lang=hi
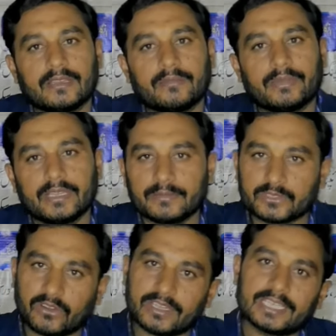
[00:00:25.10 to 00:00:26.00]
भाई हम
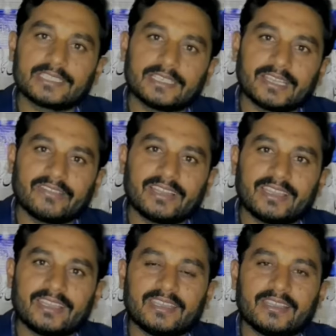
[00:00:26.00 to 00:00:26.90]
शॉर्ट हैंड सीखने वाले
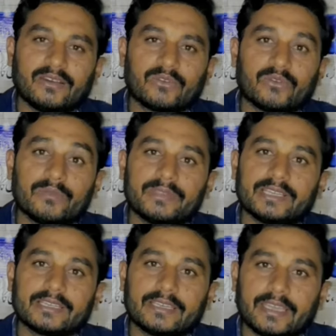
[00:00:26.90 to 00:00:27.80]
हैं और वो भी एक
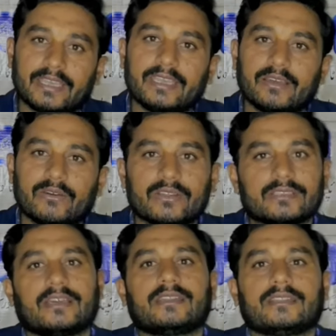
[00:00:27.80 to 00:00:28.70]
नए और
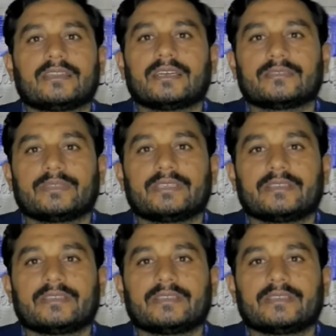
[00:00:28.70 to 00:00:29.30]
आसान अंदाज में